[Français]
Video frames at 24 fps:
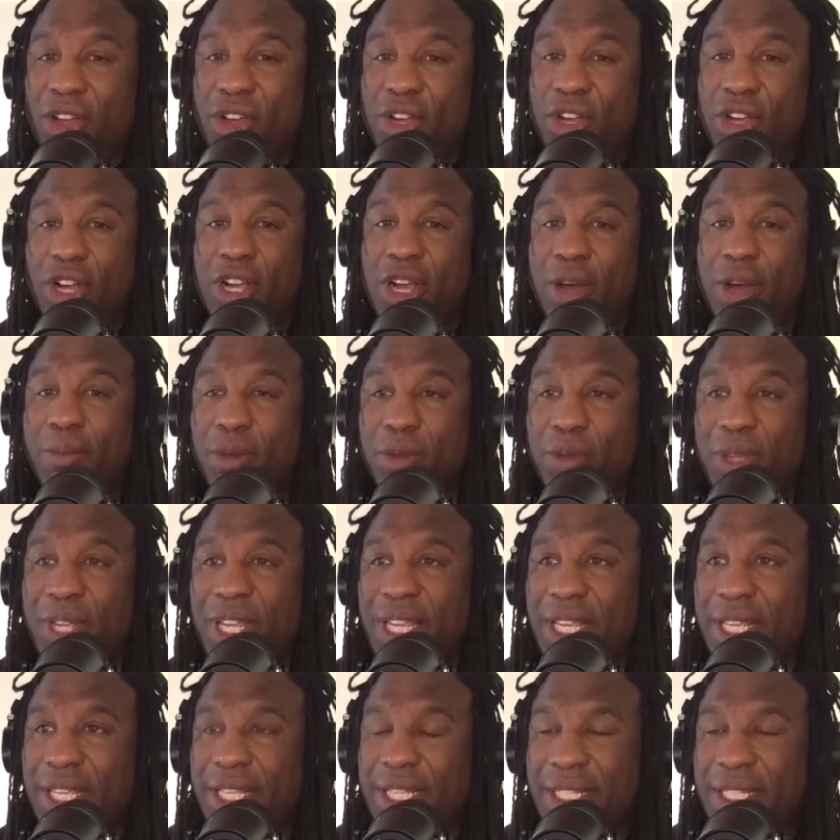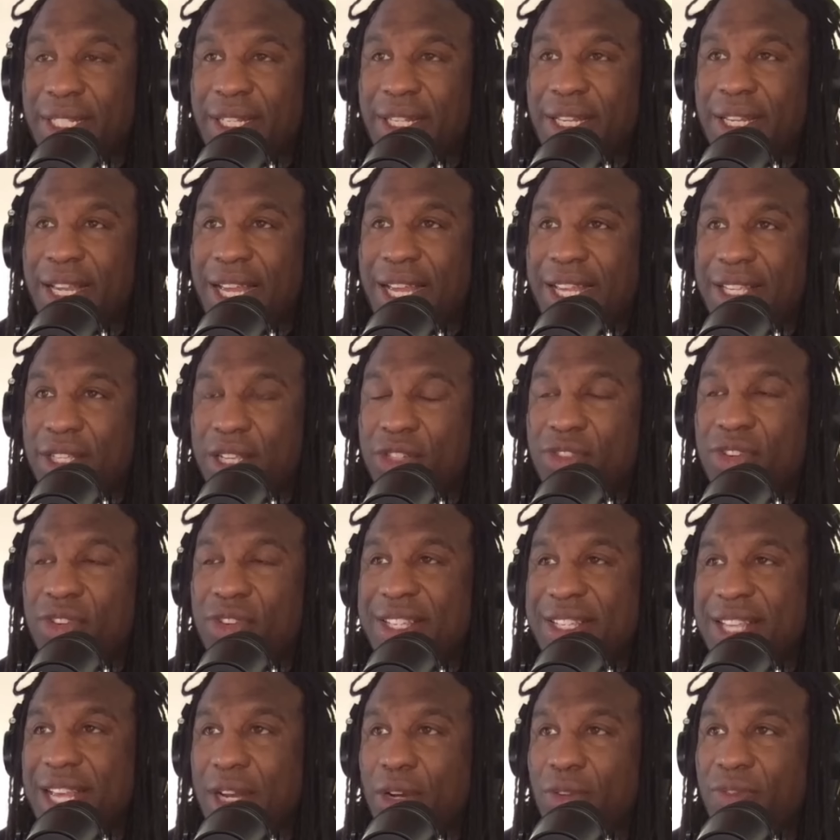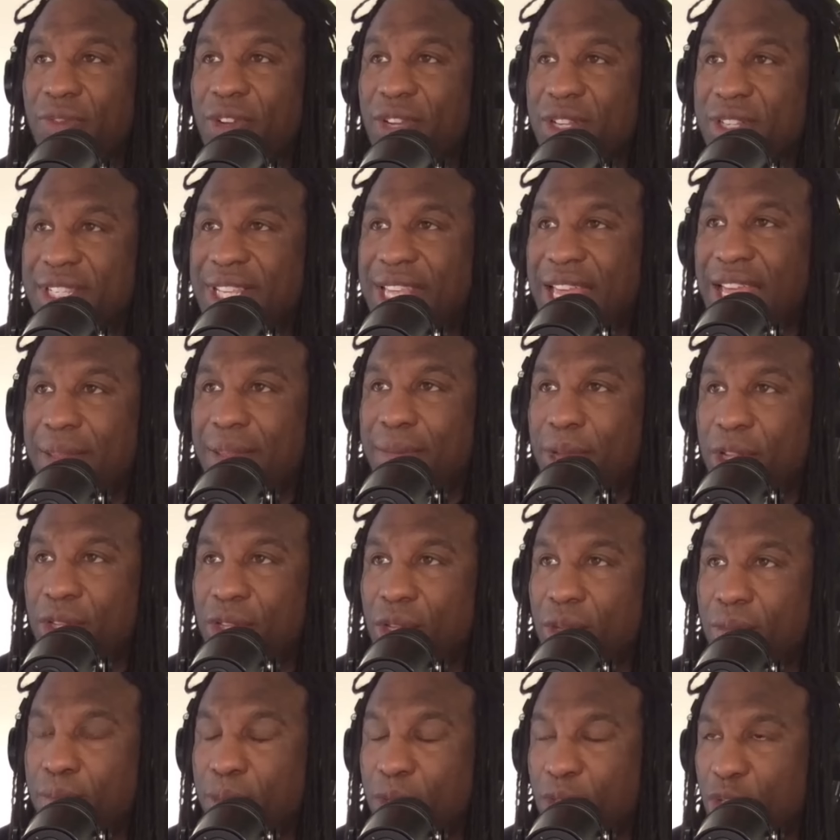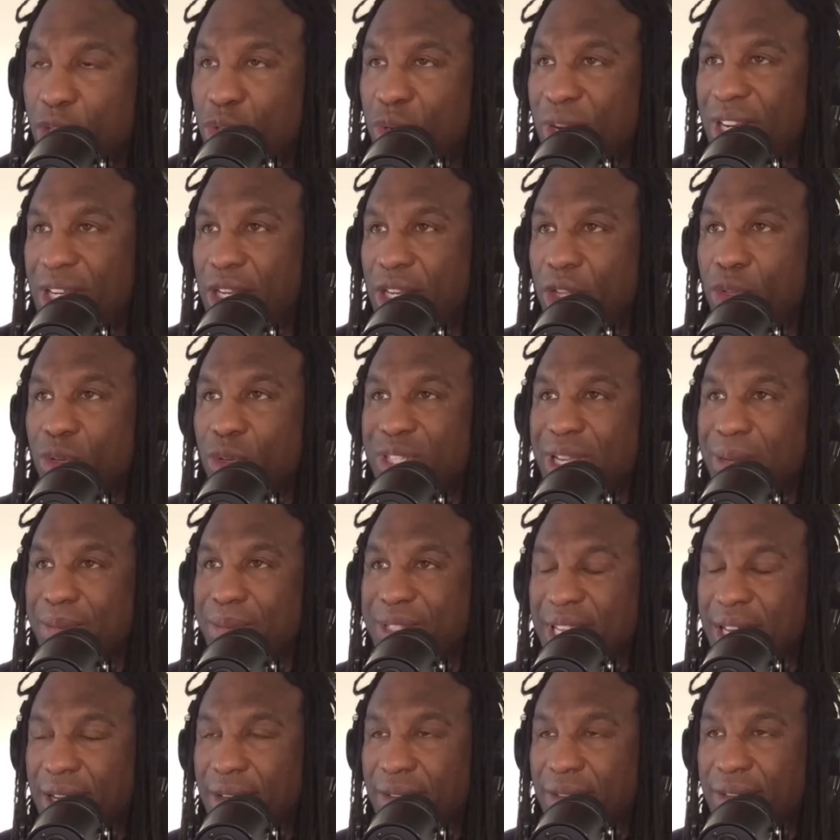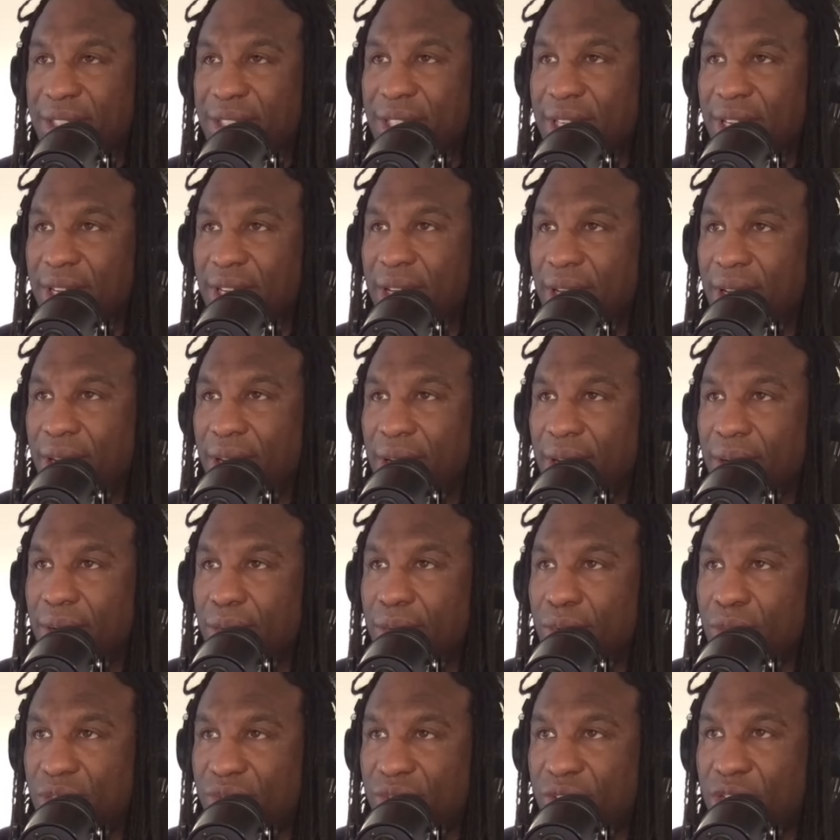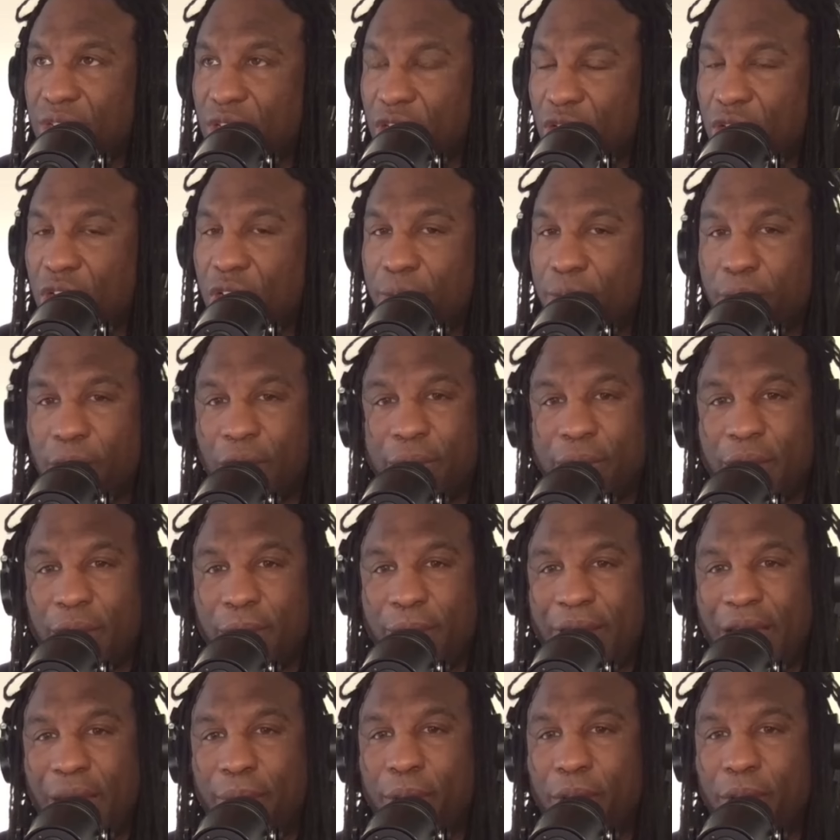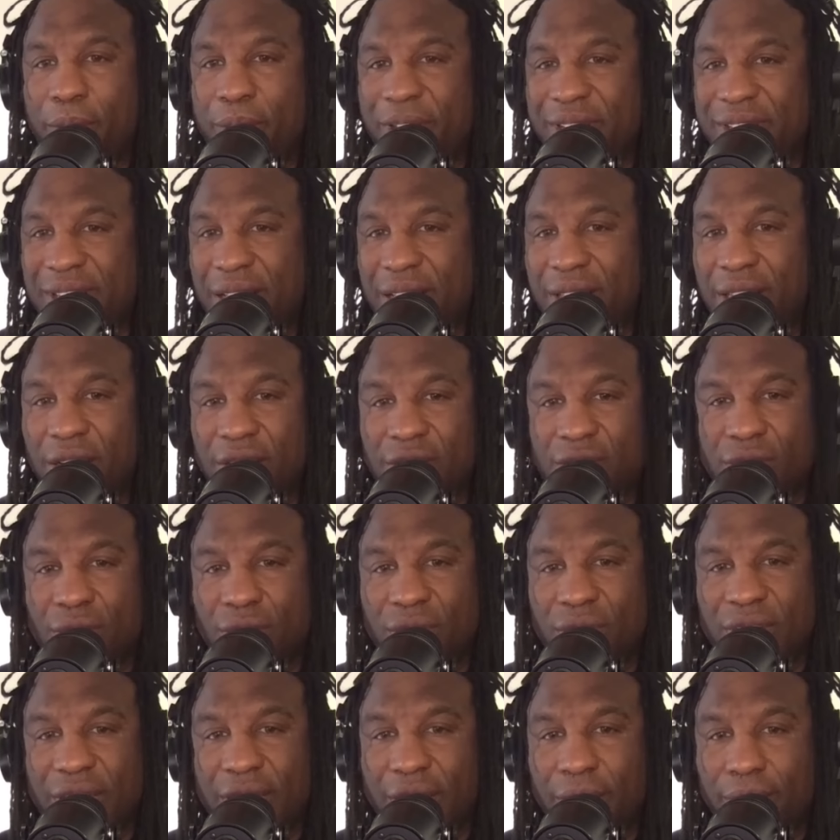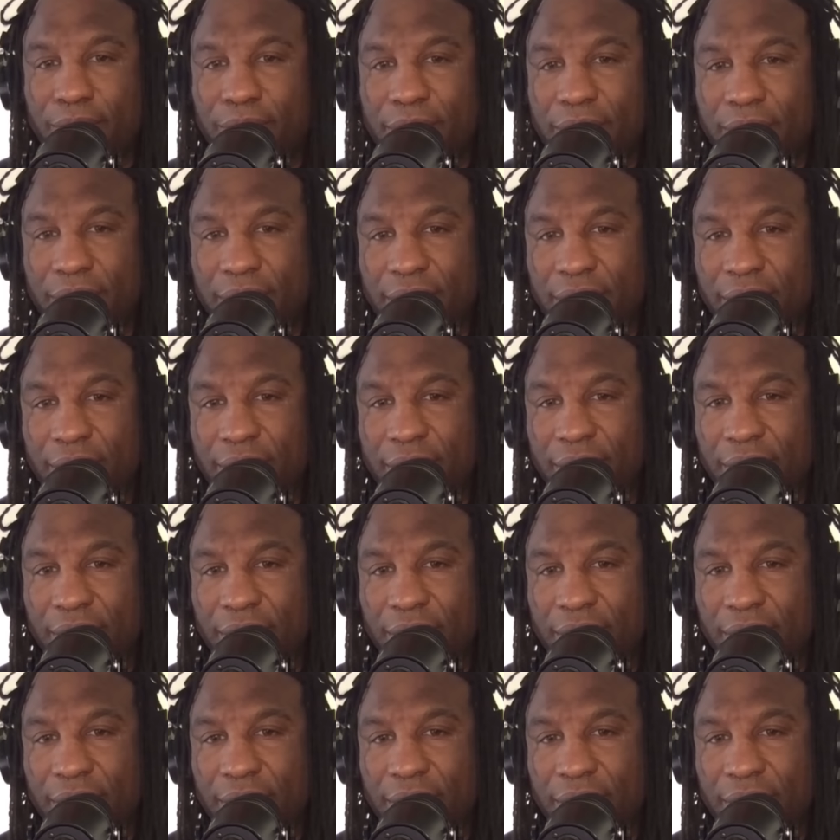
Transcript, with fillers: un gars comme lui, est-ce que Dry Saddle va signer Edmonton puis toujours être le deuxième centre? Ou tu veux être le gars de premier plan, premier centre dans une autre équipe? Ça